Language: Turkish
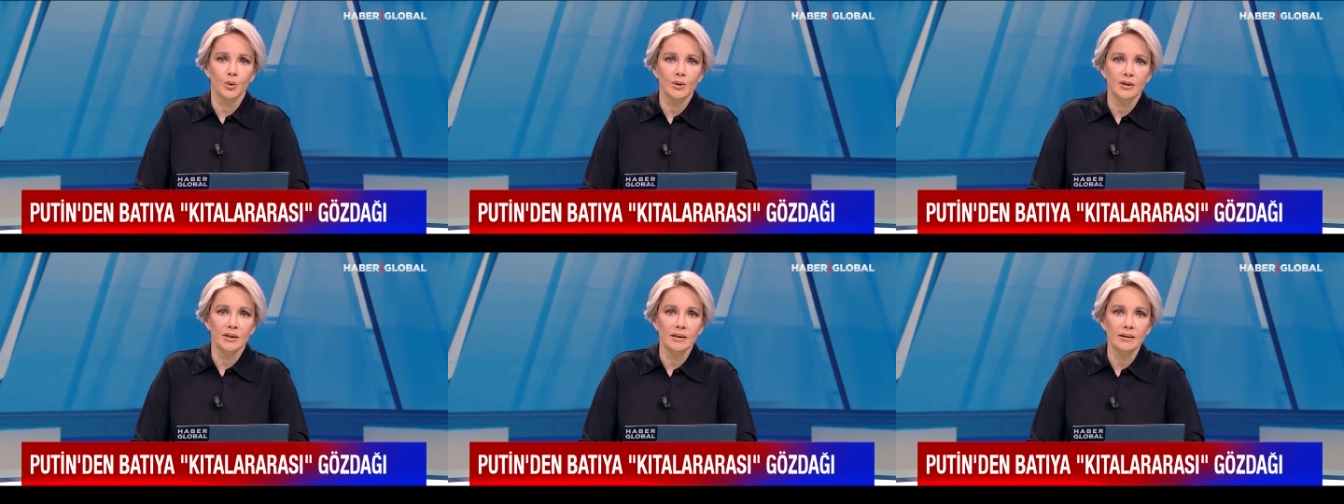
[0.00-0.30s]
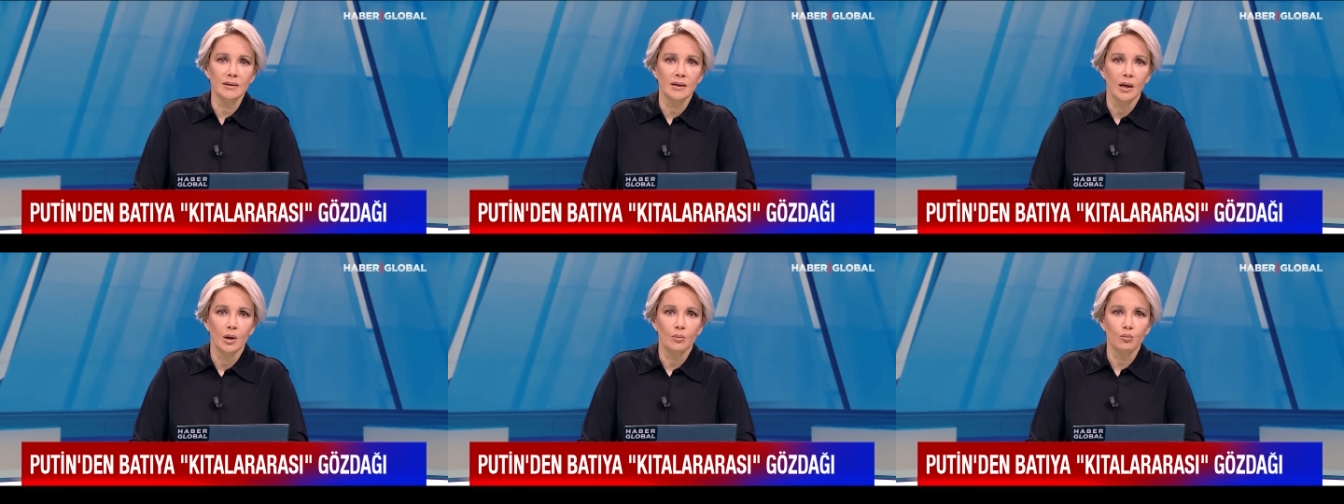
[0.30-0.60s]

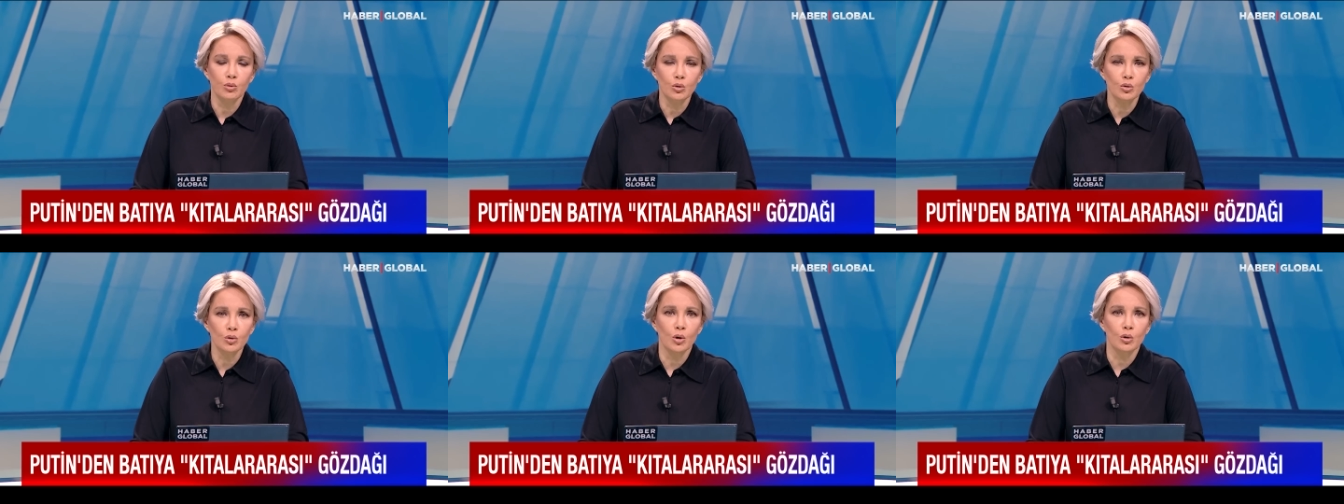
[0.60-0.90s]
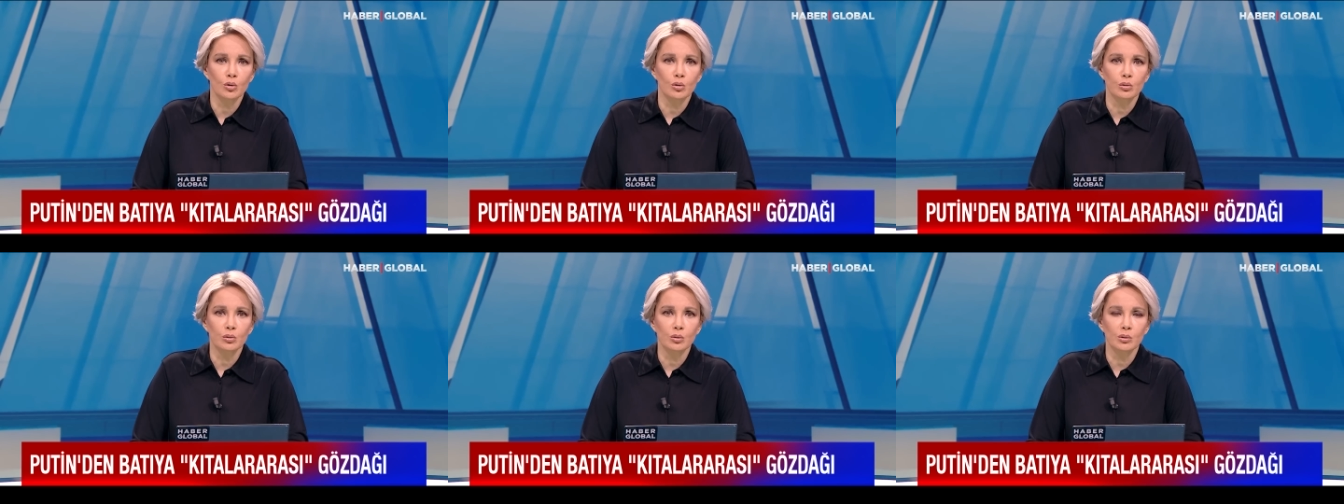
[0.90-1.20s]
Putin bu
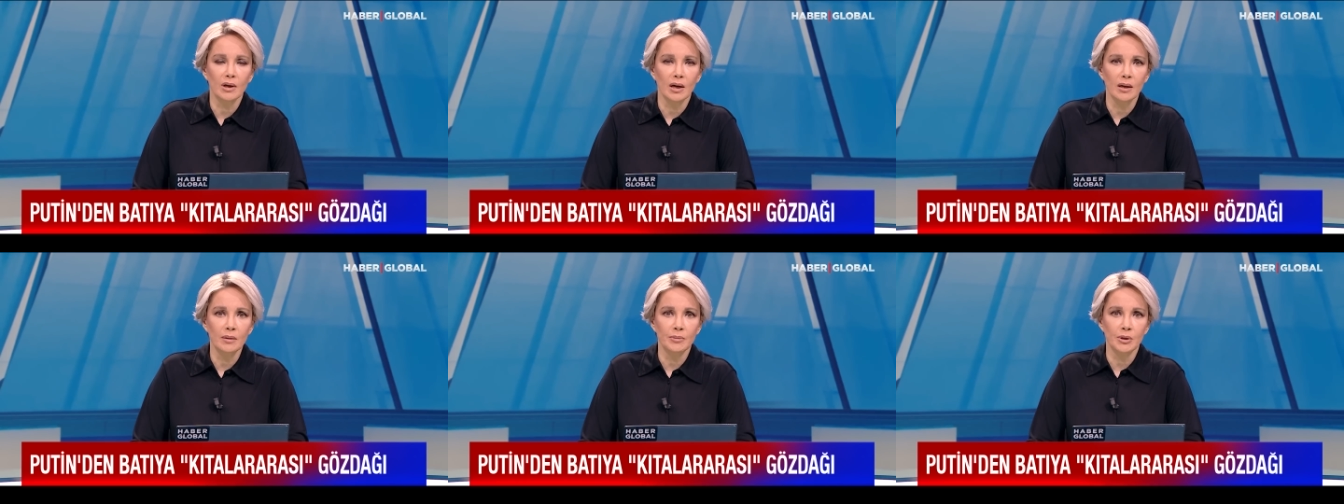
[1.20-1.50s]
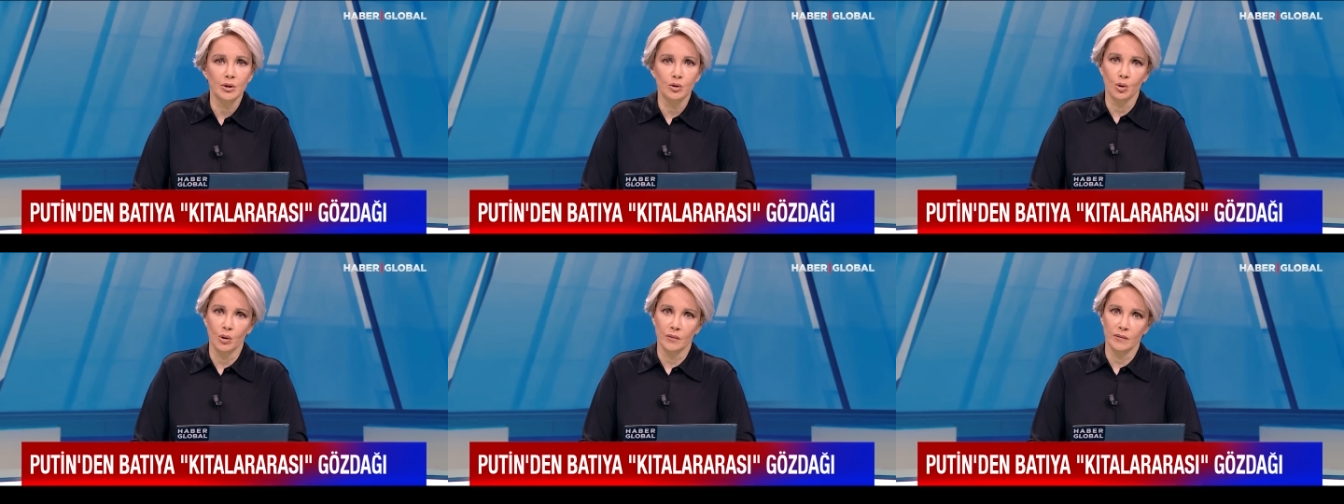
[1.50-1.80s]

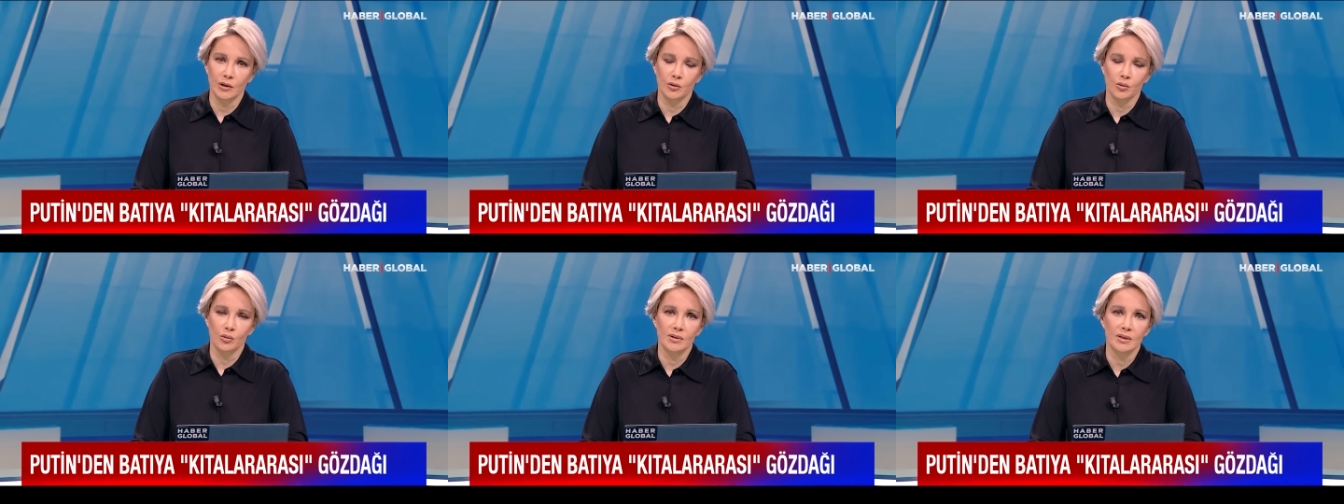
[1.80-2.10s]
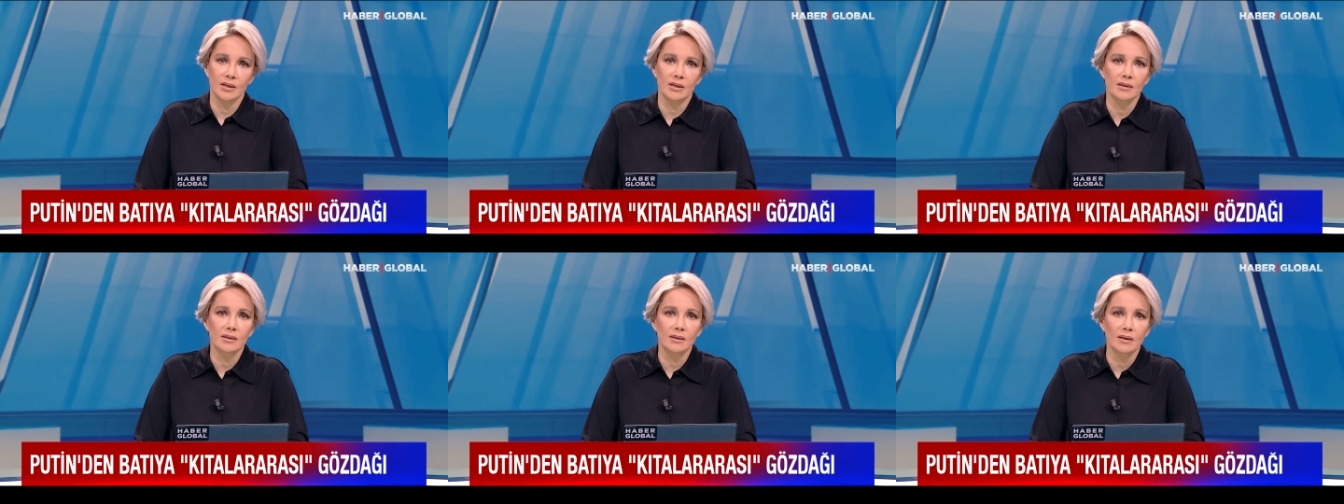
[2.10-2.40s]
doğrultuda bir gövde
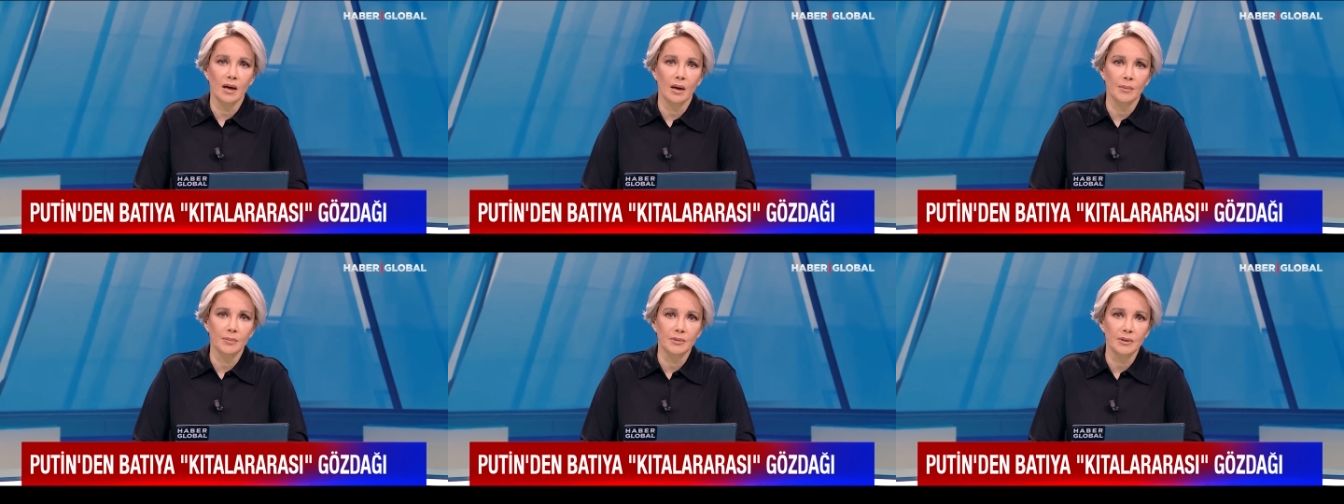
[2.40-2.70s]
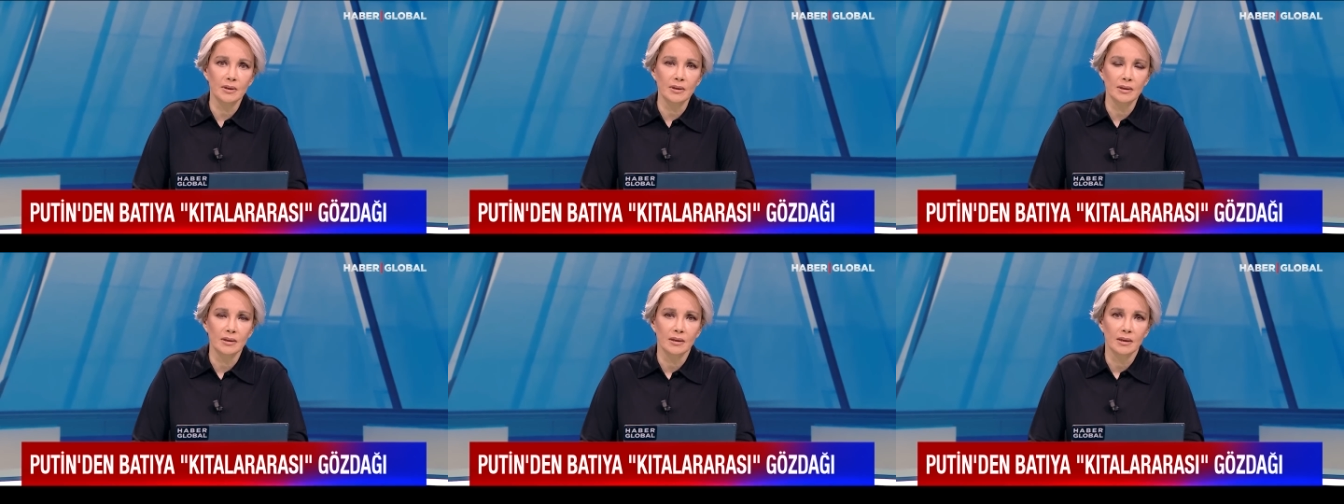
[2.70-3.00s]
gösterisi
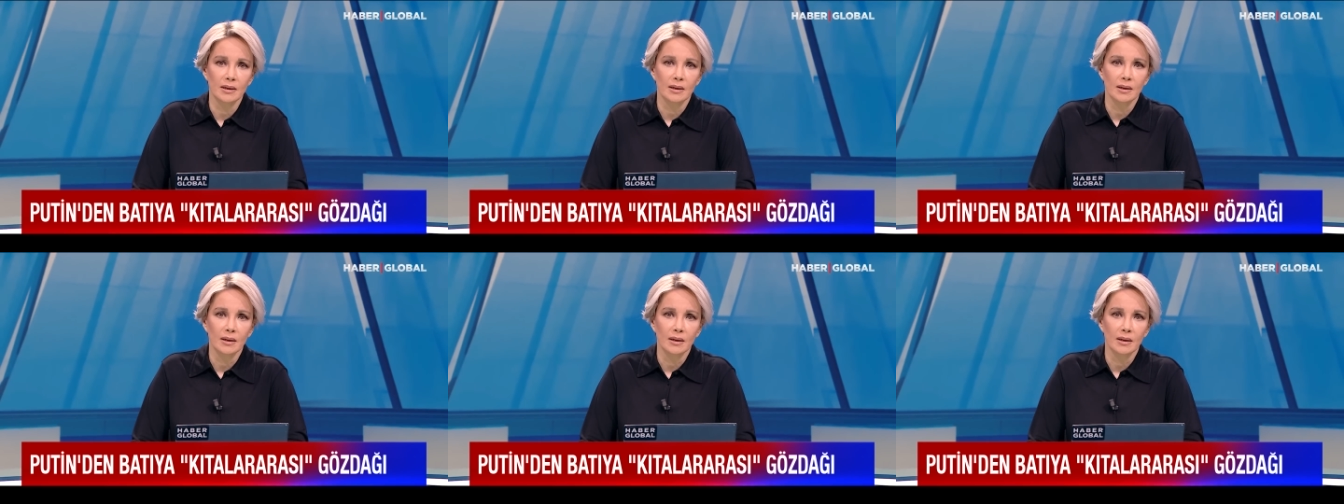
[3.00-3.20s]
yaptı.